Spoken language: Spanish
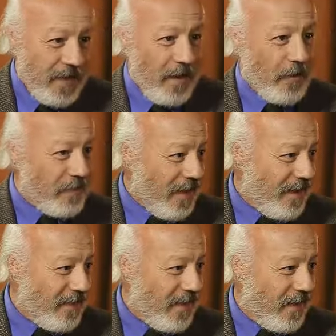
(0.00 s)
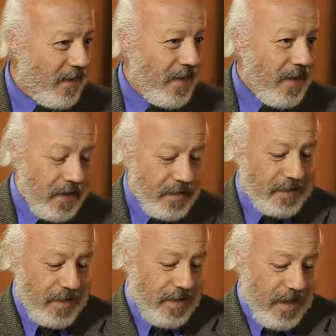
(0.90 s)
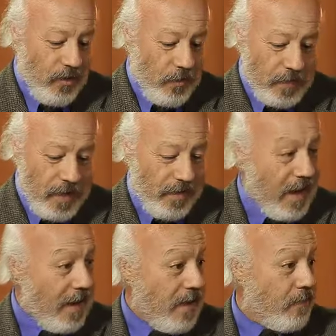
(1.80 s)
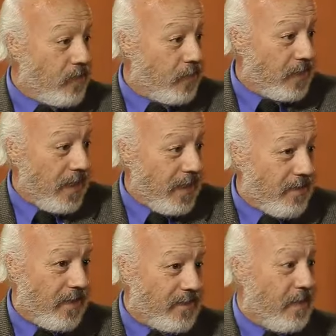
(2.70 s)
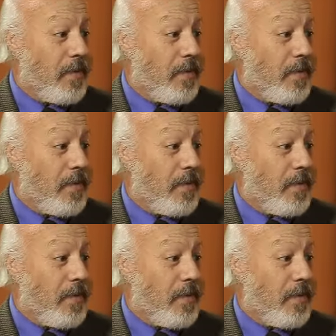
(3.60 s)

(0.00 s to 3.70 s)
en los 30 y se adopta el realismo socialista, se